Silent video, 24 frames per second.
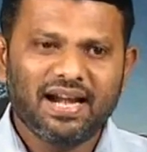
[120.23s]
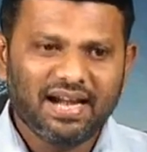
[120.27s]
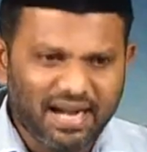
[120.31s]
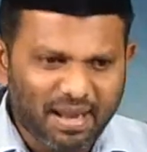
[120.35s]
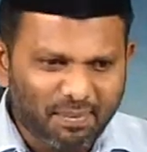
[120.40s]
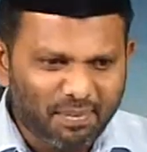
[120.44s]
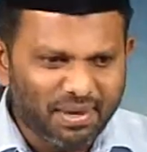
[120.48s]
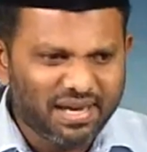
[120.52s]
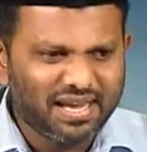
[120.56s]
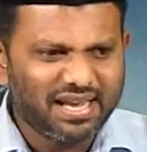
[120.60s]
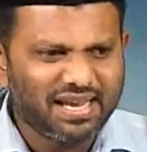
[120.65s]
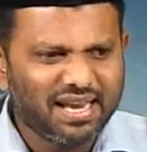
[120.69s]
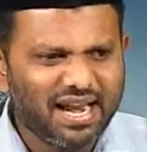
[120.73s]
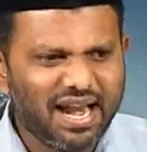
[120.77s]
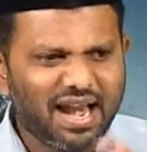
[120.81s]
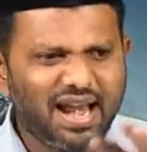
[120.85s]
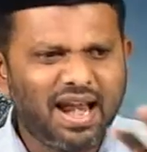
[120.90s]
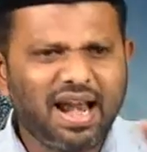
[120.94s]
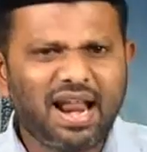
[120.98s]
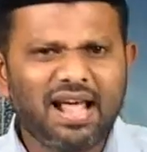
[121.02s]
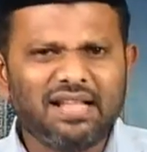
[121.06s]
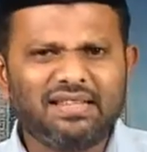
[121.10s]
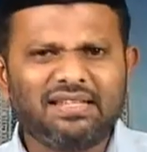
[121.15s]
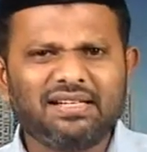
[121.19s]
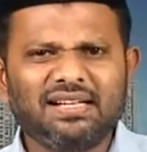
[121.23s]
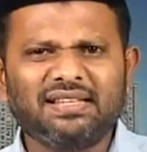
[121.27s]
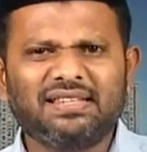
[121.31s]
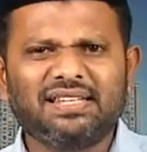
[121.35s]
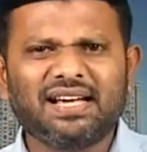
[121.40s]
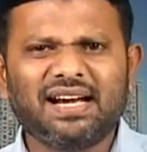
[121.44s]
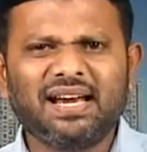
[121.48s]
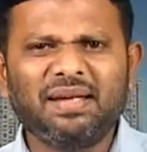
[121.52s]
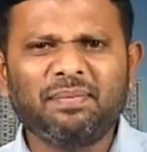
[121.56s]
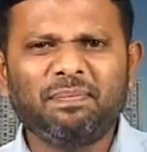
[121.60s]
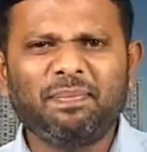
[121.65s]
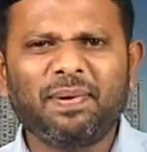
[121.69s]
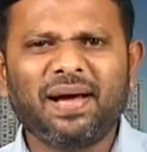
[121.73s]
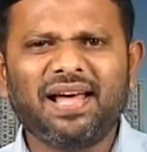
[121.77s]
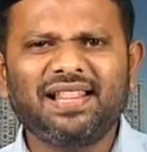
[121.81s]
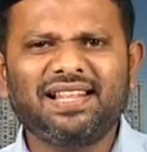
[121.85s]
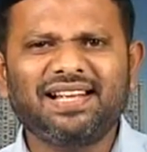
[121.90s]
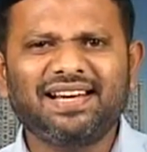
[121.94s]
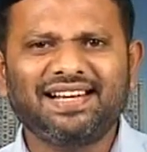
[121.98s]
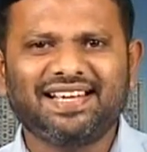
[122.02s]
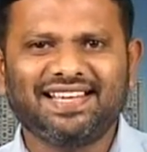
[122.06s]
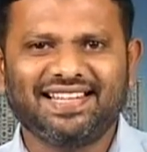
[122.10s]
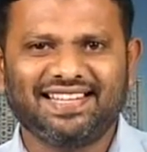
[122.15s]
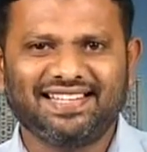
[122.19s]
நமக்கு எல்லாத்துக்கும் தனிப்பாக
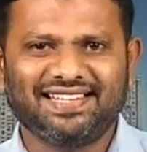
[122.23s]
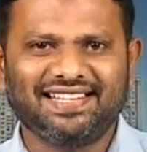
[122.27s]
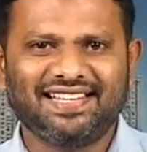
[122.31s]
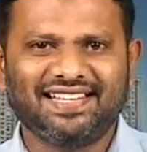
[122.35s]
இருக்குது